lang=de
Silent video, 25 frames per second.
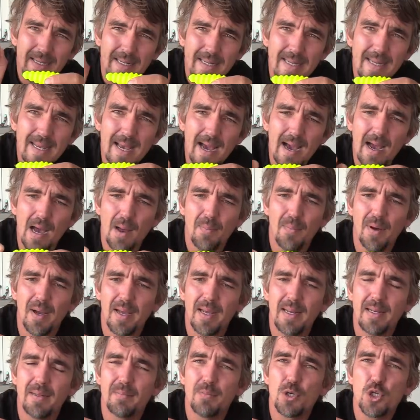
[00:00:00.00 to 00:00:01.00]
die aber
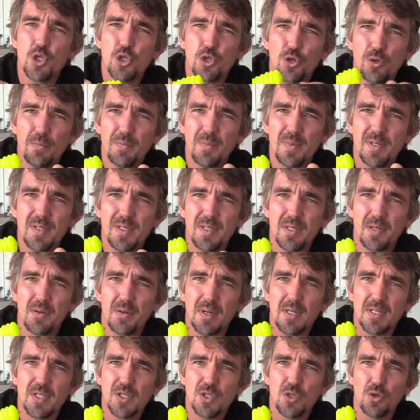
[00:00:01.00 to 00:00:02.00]
in bestimmten
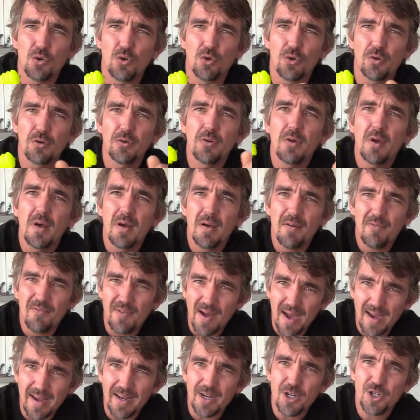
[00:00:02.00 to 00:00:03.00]
Situationen
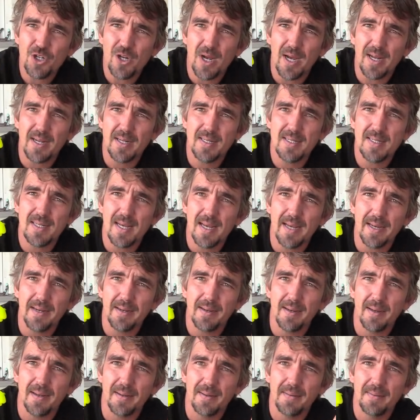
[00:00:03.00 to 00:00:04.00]
fangentscheidend sein
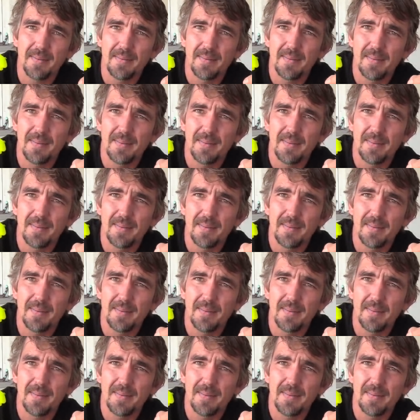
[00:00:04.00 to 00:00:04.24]
kann.